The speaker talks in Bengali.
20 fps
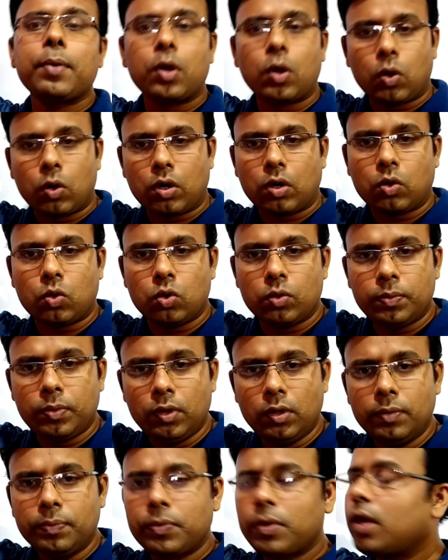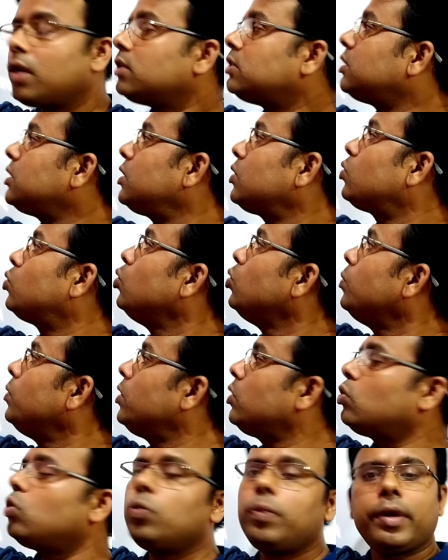নম্বর অঙ্কটা করব যেটা
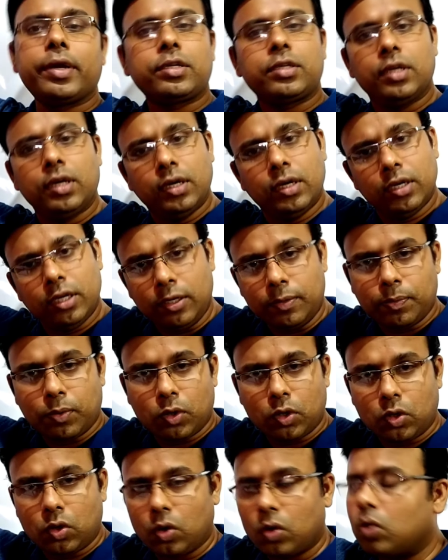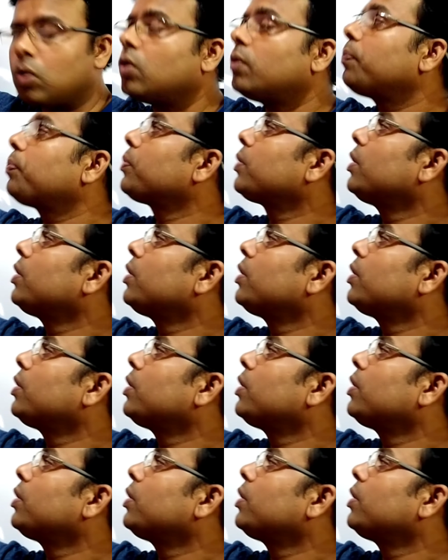খুবই খুবই একটা ইম্পর্টেন্ট অঙ্ক